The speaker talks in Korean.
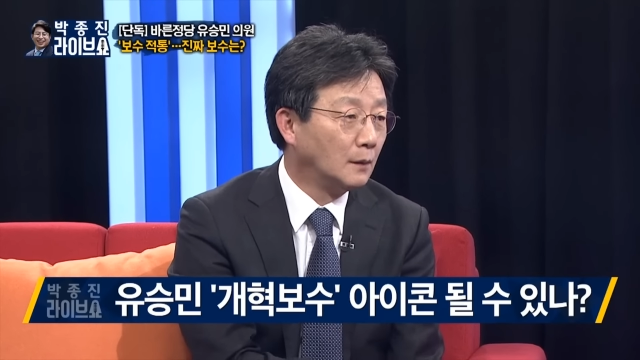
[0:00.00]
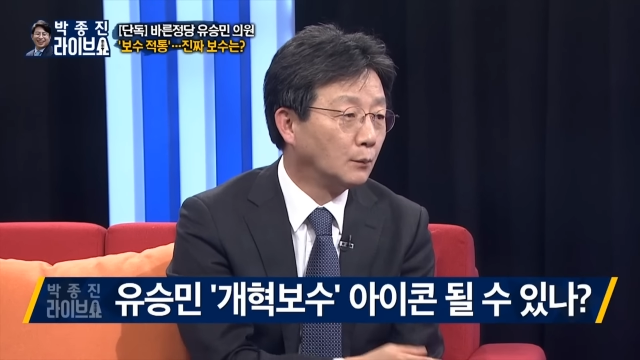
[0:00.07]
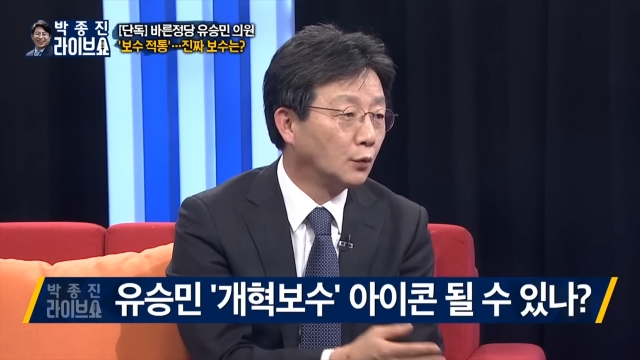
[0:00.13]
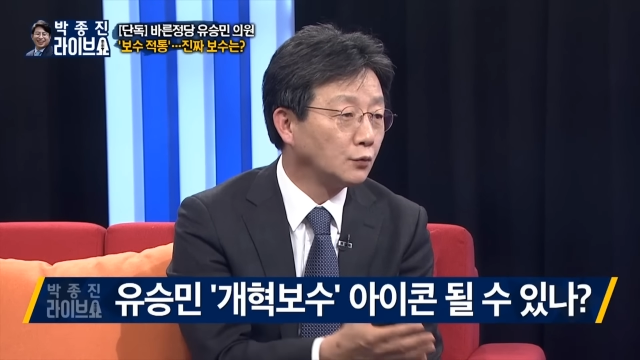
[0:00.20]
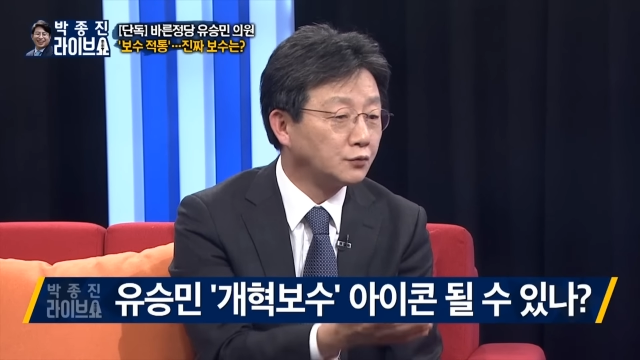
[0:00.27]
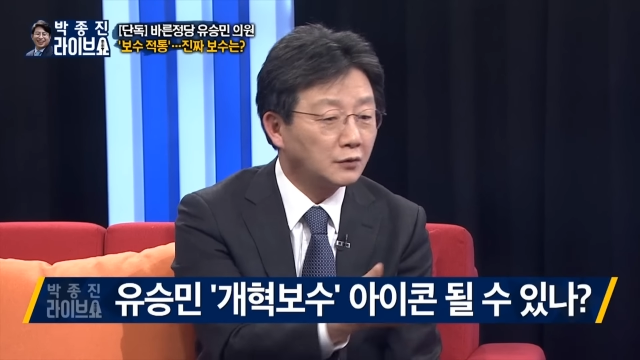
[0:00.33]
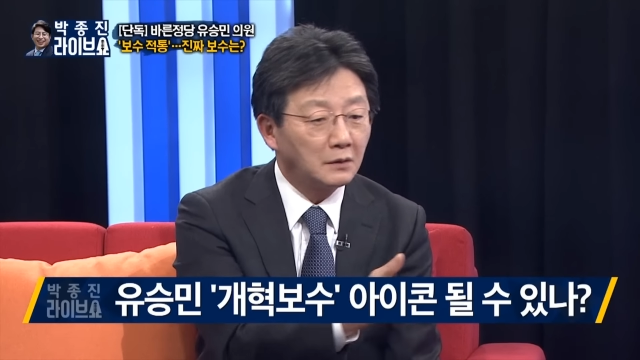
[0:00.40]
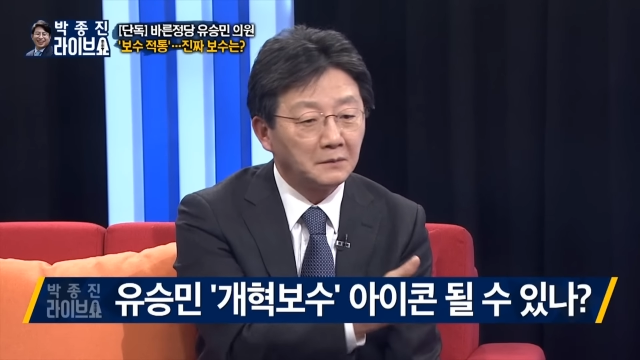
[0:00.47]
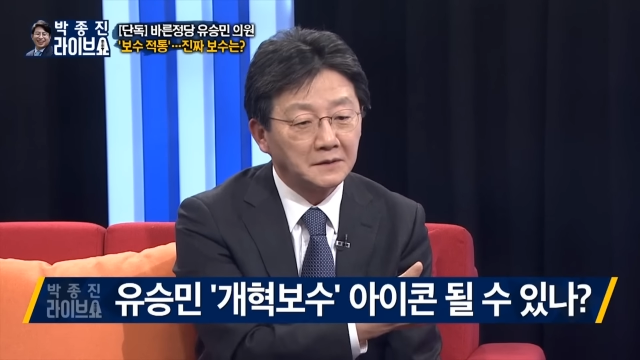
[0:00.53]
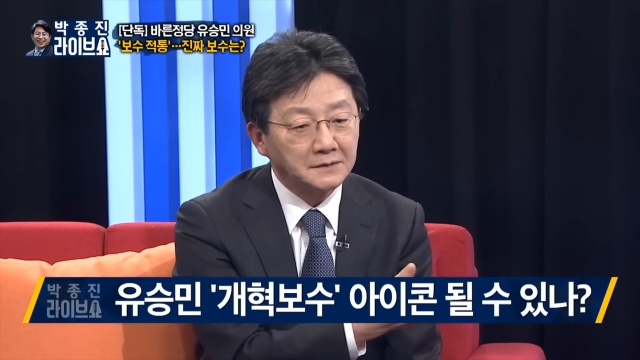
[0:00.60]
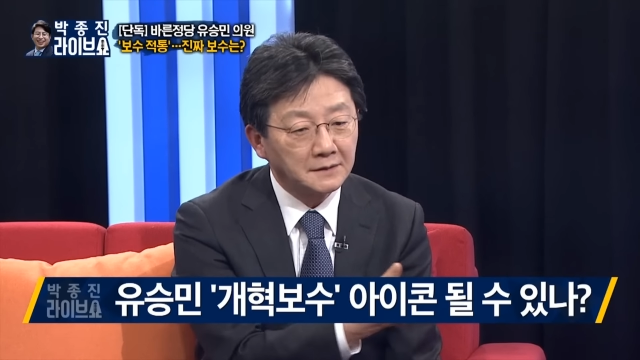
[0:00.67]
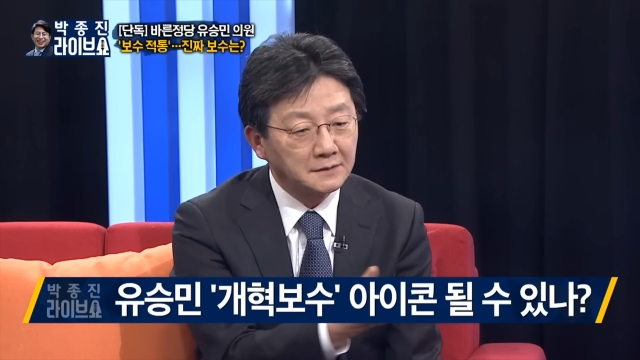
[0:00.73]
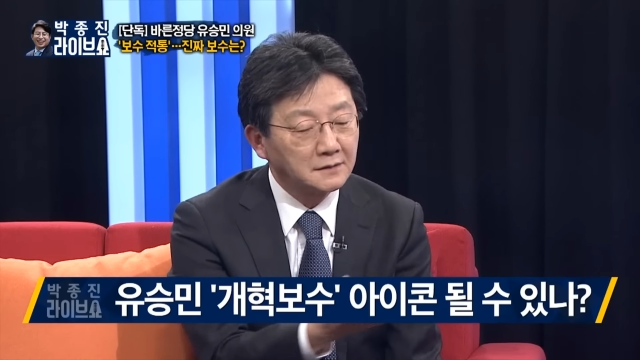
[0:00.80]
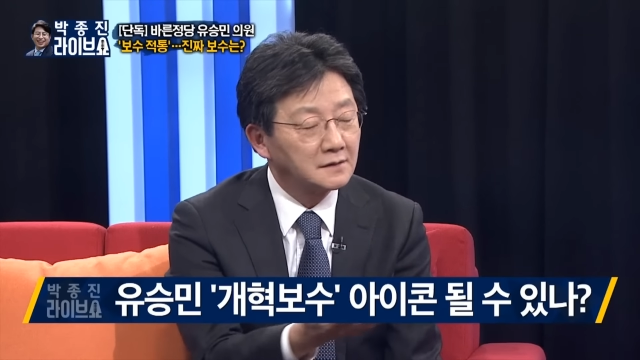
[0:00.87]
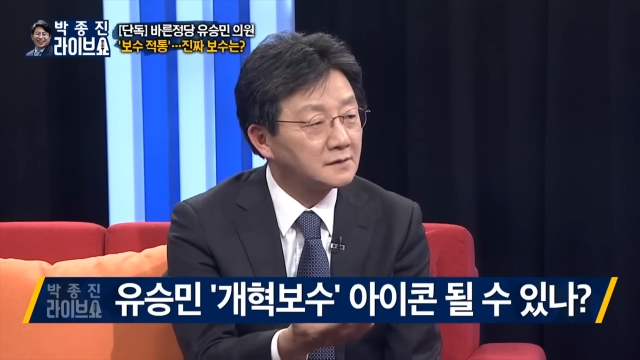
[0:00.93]
보수가
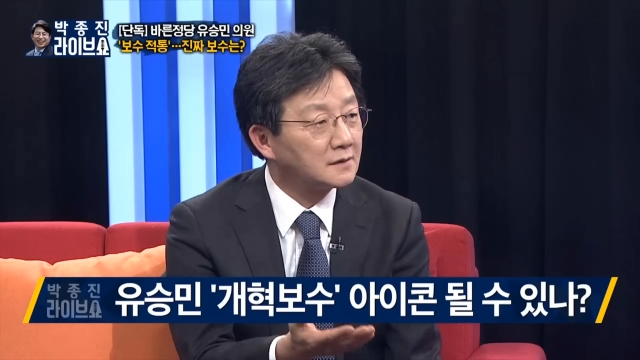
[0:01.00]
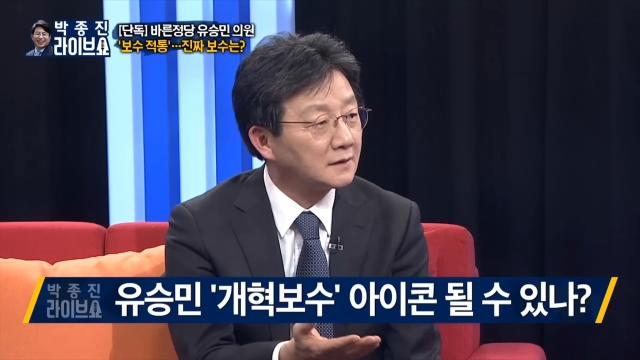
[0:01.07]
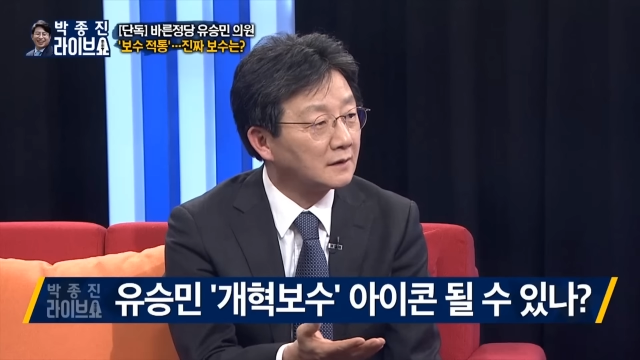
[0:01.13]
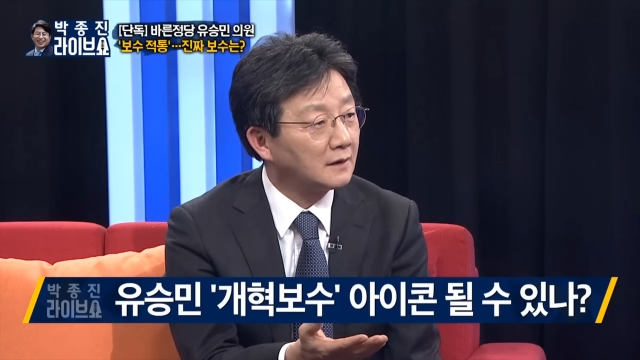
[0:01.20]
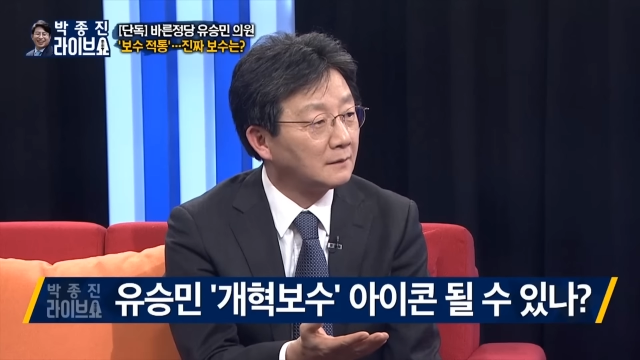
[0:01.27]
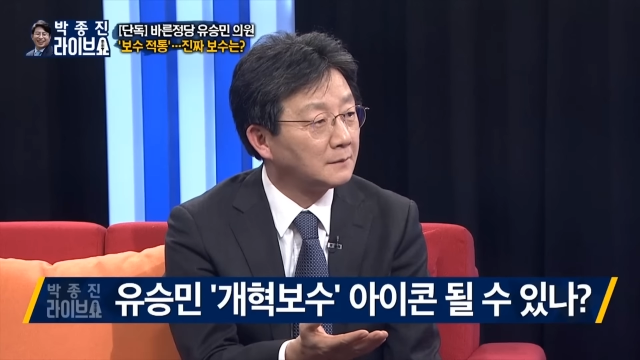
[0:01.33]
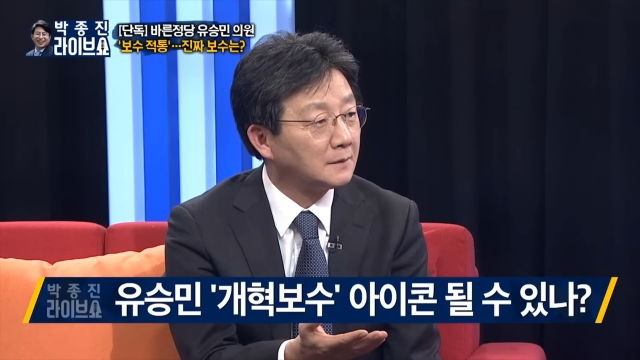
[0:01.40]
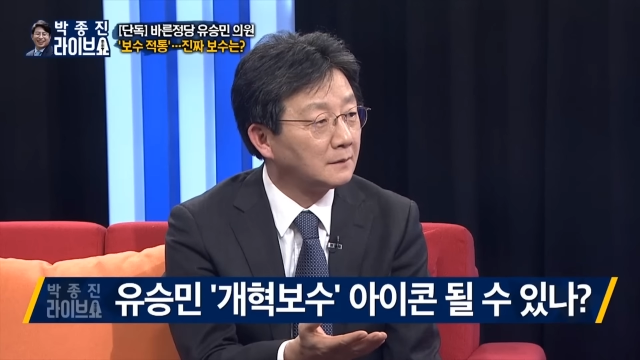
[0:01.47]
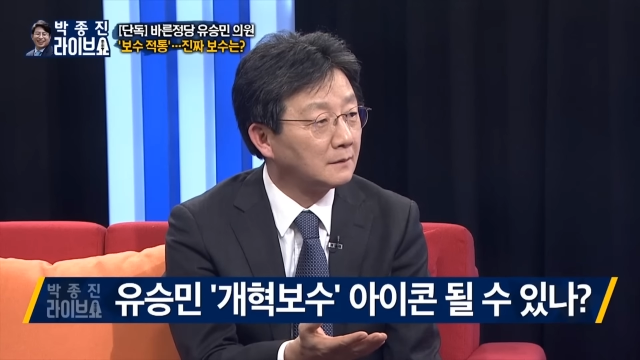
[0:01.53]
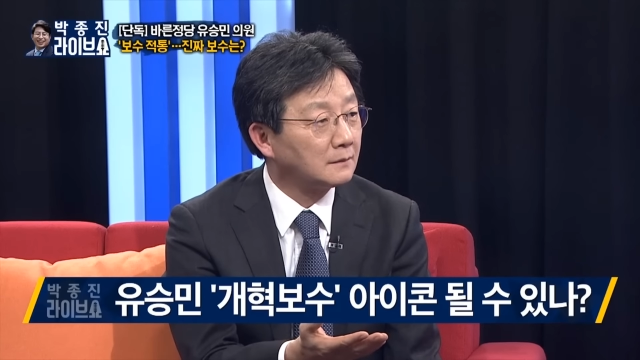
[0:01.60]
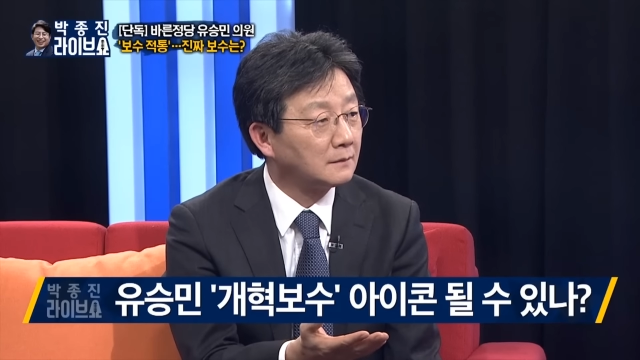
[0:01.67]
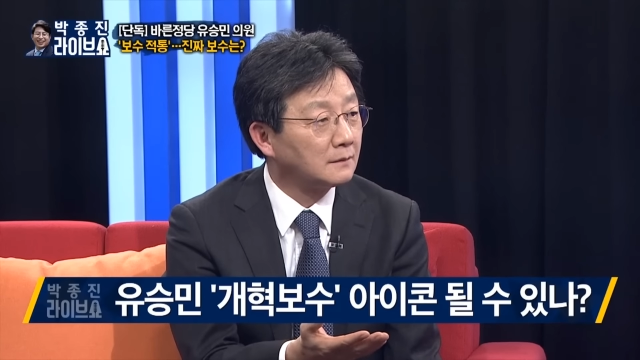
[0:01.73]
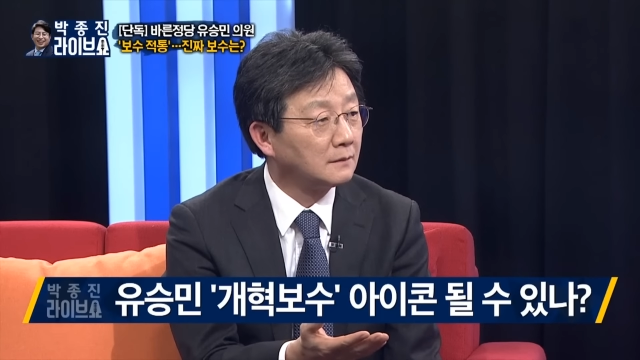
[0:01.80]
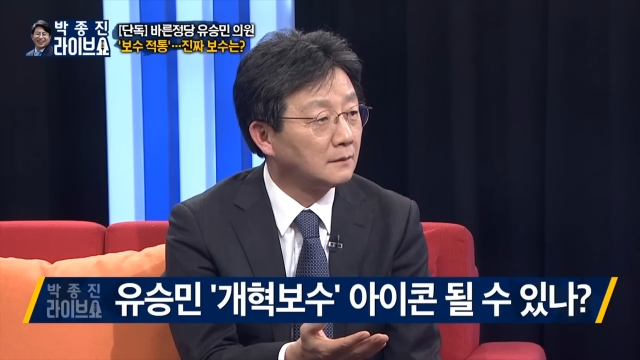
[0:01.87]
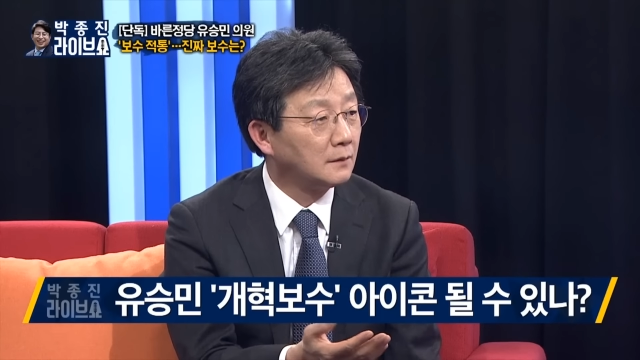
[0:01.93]
만약 그런
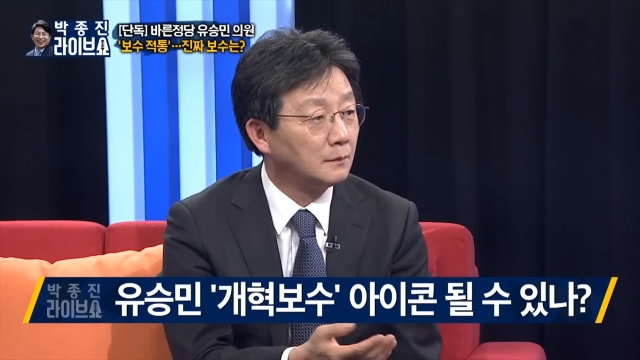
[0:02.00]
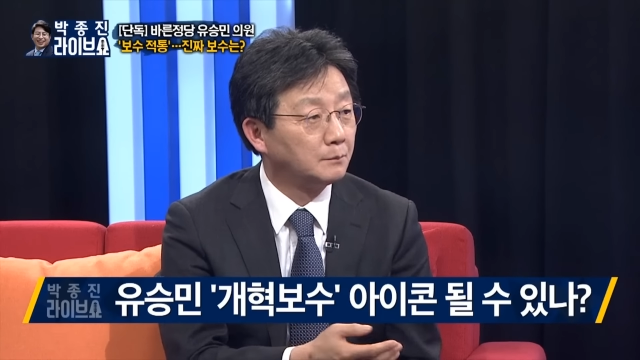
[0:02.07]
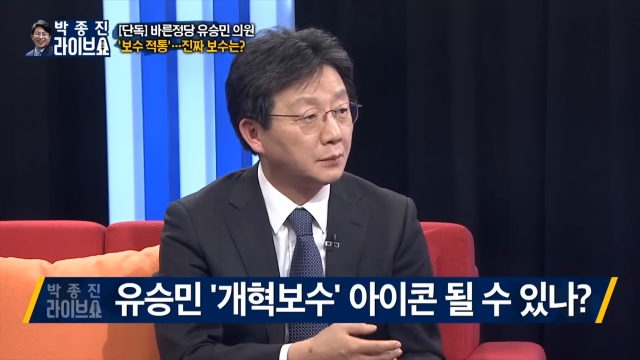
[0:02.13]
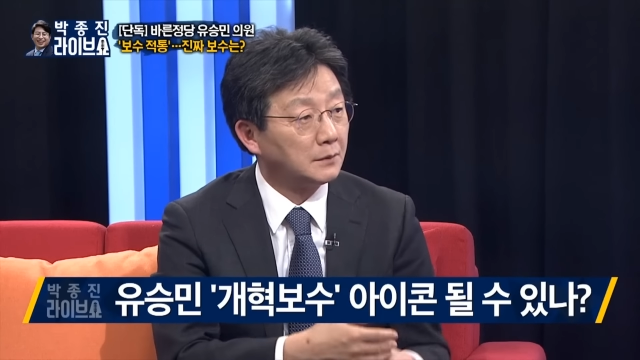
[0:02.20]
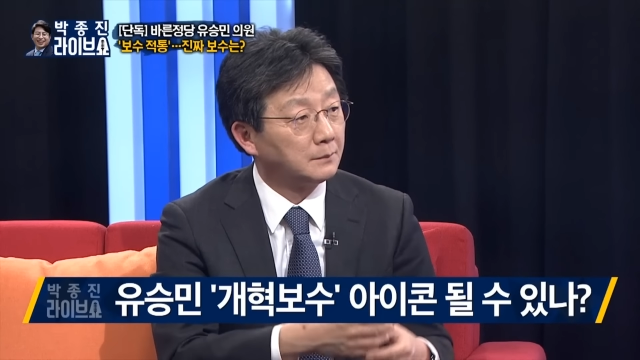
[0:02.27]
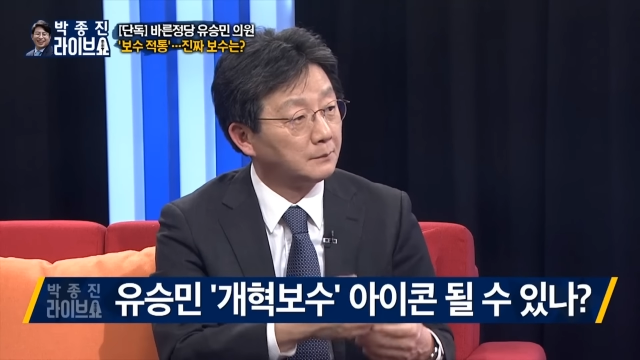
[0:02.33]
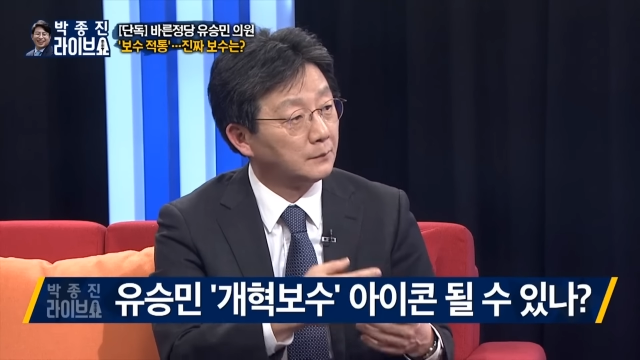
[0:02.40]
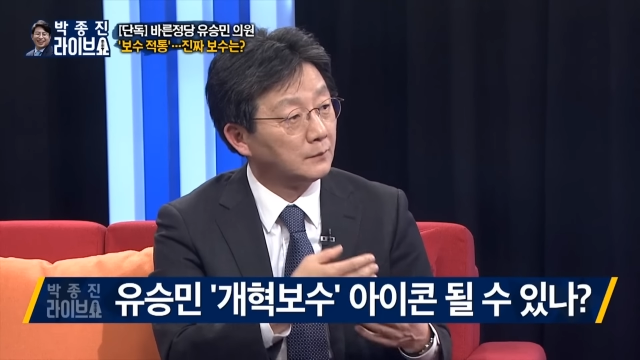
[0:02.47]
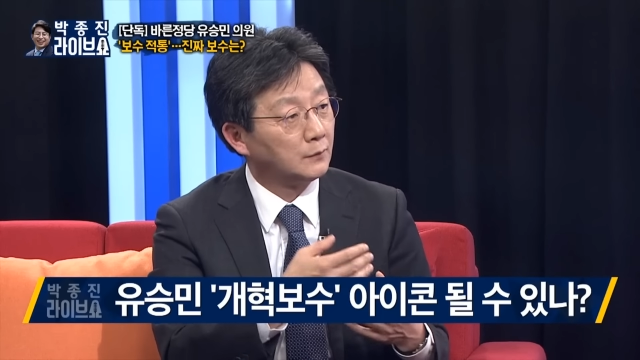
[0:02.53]
식이라면 헌법